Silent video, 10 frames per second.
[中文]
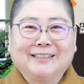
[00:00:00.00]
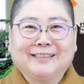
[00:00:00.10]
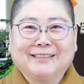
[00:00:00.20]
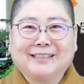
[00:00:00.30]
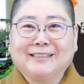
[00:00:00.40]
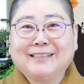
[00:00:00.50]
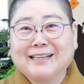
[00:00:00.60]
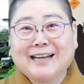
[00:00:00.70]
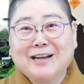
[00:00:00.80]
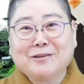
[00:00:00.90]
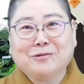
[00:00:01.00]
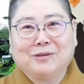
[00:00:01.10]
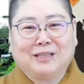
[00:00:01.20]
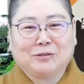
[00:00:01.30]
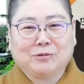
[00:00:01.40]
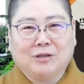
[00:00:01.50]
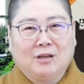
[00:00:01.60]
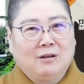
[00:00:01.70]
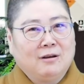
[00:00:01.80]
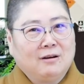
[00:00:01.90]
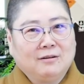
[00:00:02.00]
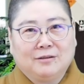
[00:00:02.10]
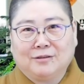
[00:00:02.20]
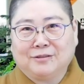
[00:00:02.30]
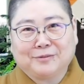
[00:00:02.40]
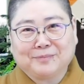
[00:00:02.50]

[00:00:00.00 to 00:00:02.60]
呃，可能他看过。他说，哦。